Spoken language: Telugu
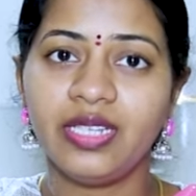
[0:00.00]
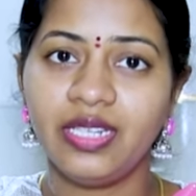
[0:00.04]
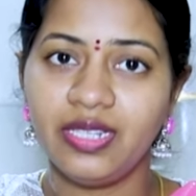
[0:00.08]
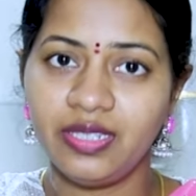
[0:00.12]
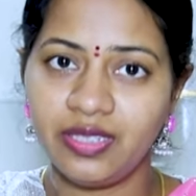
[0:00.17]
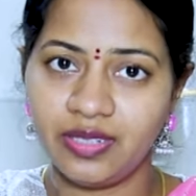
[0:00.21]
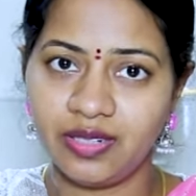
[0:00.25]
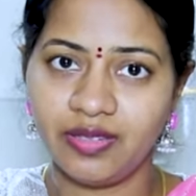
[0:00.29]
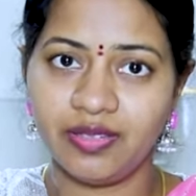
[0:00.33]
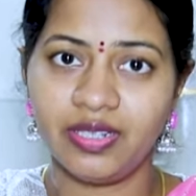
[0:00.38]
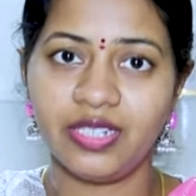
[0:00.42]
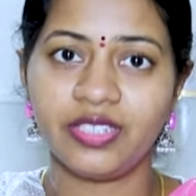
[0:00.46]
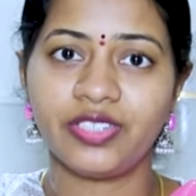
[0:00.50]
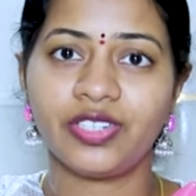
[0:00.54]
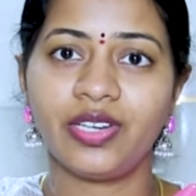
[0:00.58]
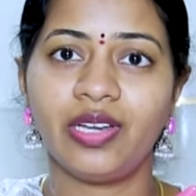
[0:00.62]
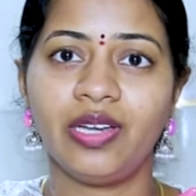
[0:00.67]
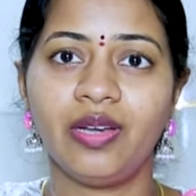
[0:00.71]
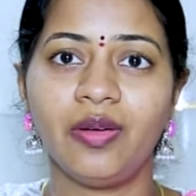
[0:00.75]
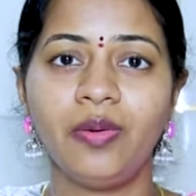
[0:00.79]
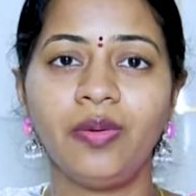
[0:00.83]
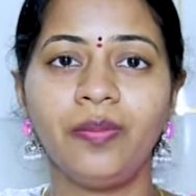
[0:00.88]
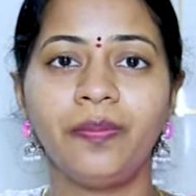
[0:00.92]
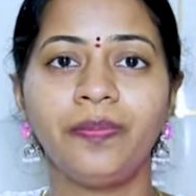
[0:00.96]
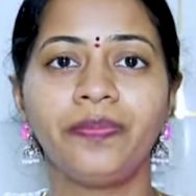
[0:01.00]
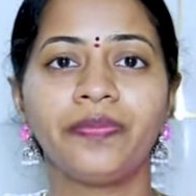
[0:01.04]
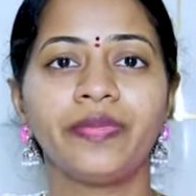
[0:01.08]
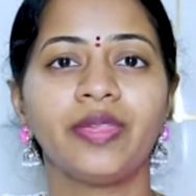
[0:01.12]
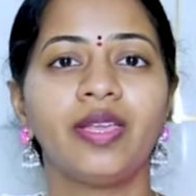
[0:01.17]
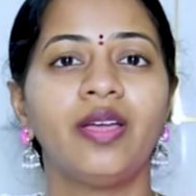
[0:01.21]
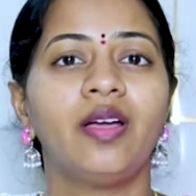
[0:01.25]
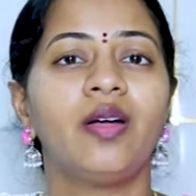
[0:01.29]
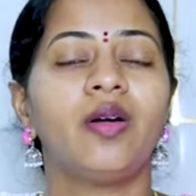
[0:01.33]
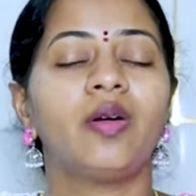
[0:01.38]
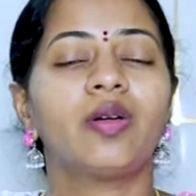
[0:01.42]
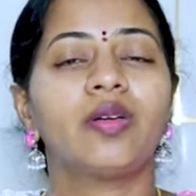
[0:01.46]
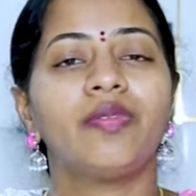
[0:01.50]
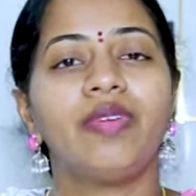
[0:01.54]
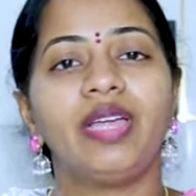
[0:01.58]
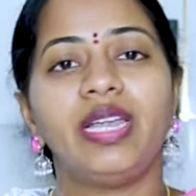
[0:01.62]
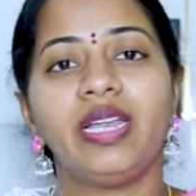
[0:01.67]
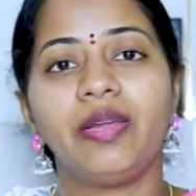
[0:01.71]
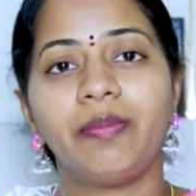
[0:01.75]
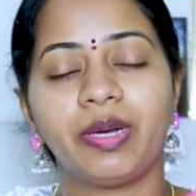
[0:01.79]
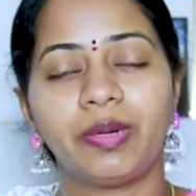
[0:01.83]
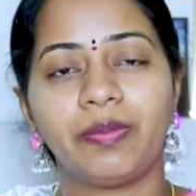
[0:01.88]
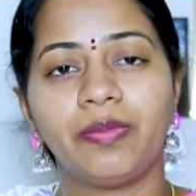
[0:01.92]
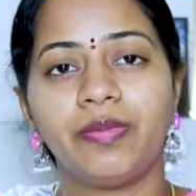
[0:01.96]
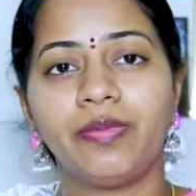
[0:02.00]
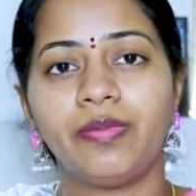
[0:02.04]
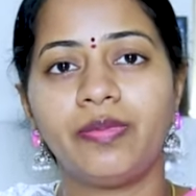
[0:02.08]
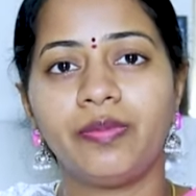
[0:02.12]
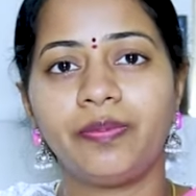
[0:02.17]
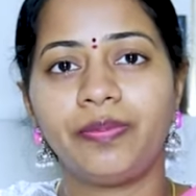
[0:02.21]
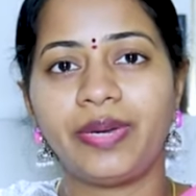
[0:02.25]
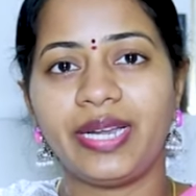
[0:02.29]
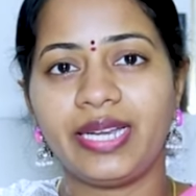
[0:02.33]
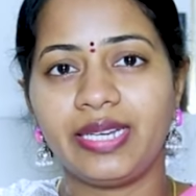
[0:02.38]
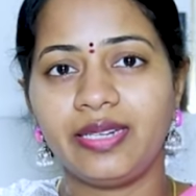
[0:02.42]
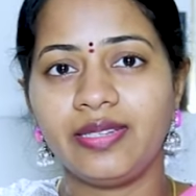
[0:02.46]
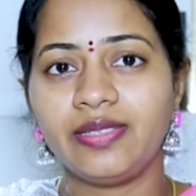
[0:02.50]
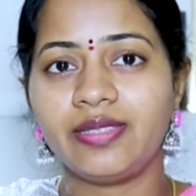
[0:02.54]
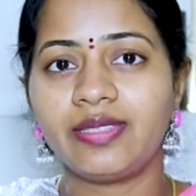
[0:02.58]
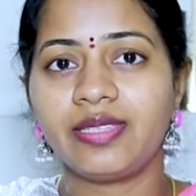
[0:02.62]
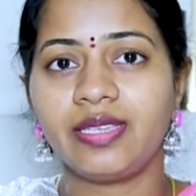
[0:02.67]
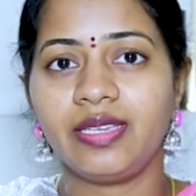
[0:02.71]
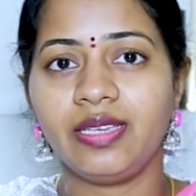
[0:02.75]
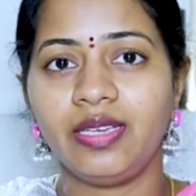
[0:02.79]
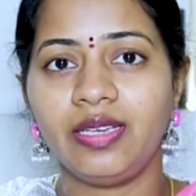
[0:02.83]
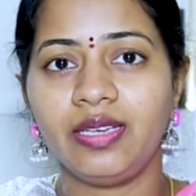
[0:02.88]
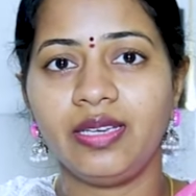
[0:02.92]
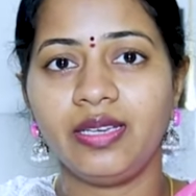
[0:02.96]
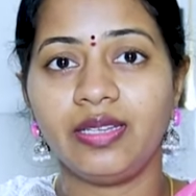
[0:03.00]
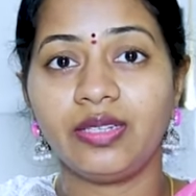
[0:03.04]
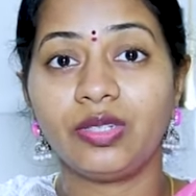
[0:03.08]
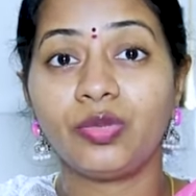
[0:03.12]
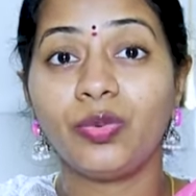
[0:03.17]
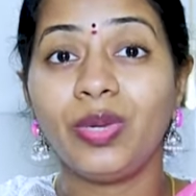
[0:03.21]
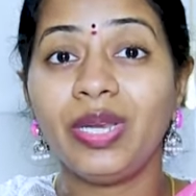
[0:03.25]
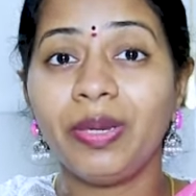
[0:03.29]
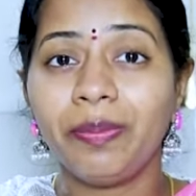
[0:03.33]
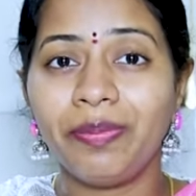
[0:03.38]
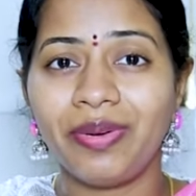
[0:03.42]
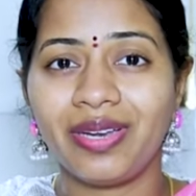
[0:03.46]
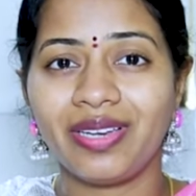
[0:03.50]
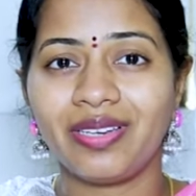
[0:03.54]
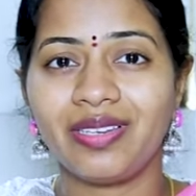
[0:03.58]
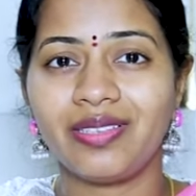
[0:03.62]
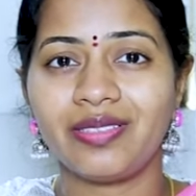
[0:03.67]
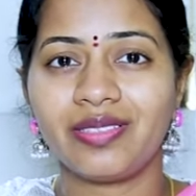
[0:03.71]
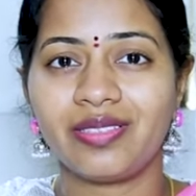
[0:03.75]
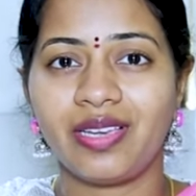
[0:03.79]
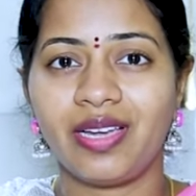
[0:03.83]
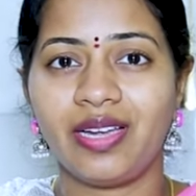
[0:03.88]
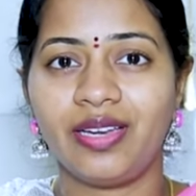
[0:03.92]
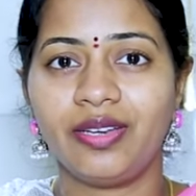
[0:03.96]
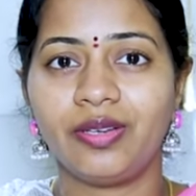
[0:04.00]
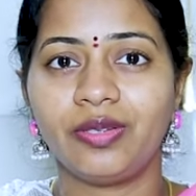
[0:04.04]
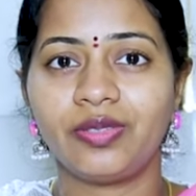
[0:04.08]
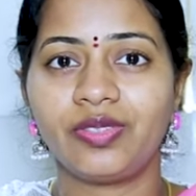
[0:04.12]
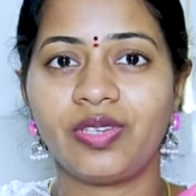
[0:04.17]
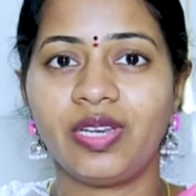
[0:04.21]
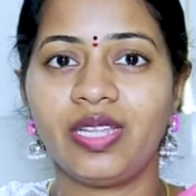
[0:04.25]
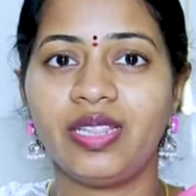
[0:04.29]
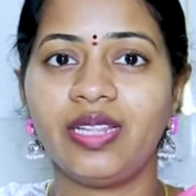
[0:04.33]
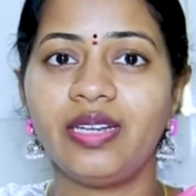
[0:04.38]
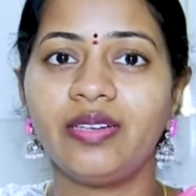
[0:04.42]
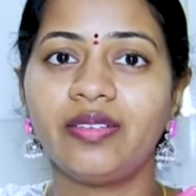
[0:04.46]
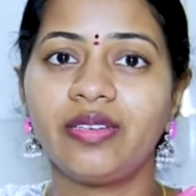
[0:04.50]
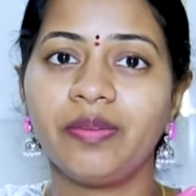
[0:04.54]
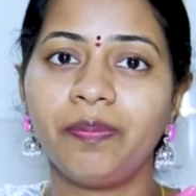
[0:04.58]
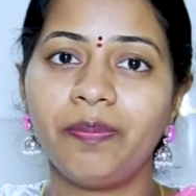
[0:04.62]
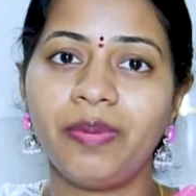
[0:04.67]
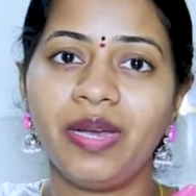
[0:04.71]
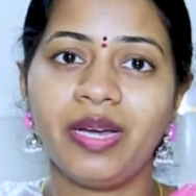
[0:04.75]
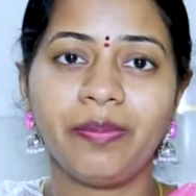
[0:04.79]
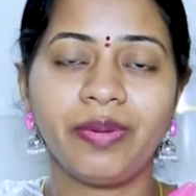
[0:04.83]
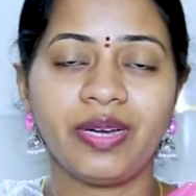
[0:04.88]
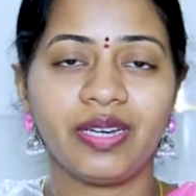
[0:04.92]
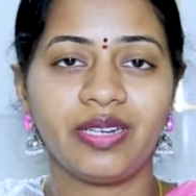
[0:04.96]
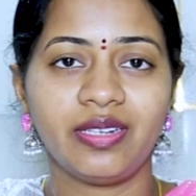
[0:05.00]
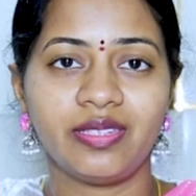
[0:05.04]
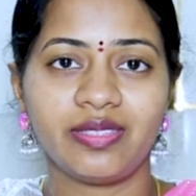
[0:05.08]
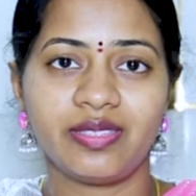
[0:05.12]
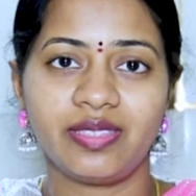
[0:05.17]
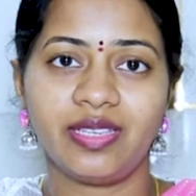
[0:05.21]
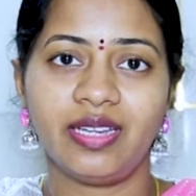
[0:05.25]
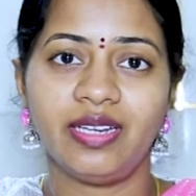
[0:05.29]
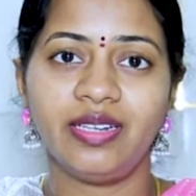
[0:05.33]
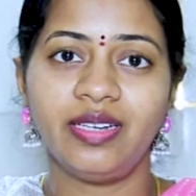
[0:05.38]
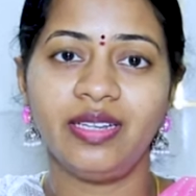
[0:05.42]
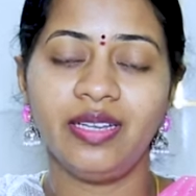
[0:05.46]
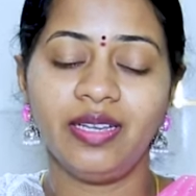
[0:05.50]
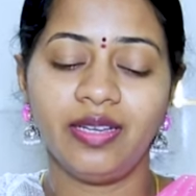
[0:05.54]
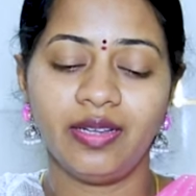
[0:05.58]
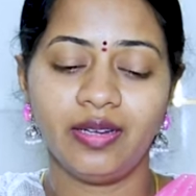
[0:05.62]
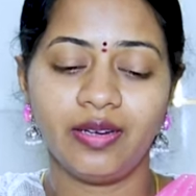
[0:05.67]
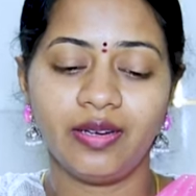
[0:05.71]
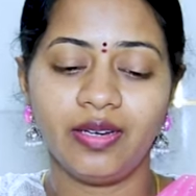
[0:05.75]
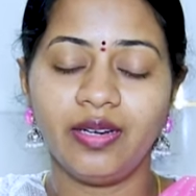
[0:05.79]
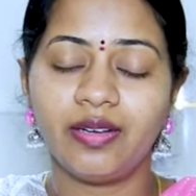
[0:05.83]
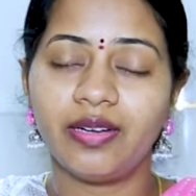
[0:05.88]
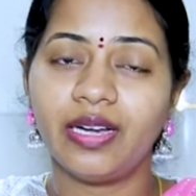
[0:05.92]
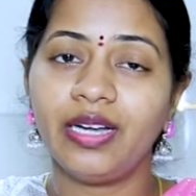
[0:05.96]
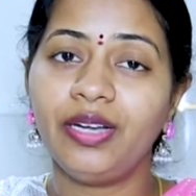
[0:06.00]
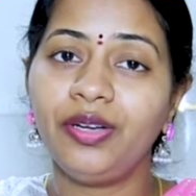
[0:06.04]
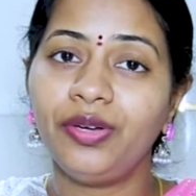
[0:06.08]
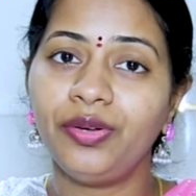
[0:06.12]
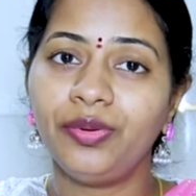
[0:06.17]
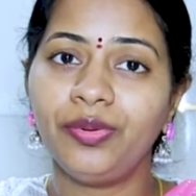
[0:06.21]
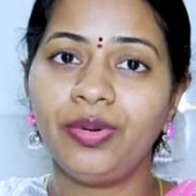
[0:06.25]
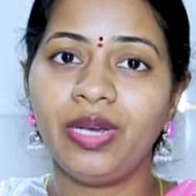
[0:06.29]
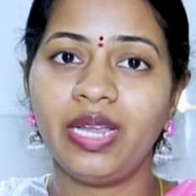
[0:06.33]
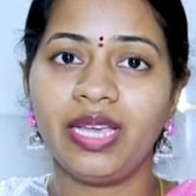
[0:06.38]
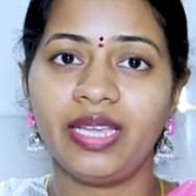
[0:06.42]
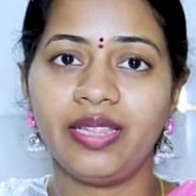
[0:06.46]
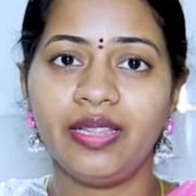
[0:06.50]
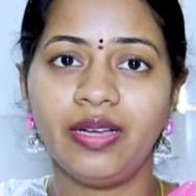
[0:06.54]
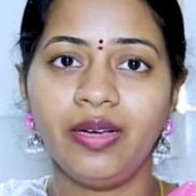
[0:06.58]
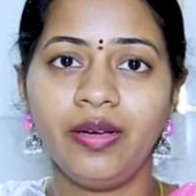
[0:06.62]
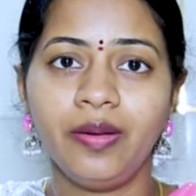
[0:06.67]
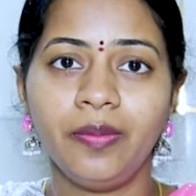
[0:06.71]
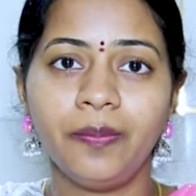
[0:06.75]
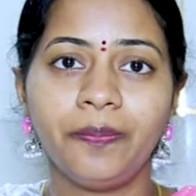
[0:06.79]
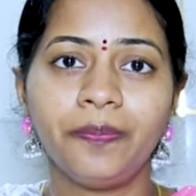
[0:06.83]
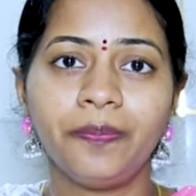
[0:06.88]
ఈ జనరేషన్లో ఒకవేళ మనం ప్రెగ్నెన్సీ ట్విన్ ప్రెగ్నెన్సీ అయిండొచ్చు లేదా ట్రిప్లెట్ ప్రెగ్నెన్సీ అంటే రెండు లేదా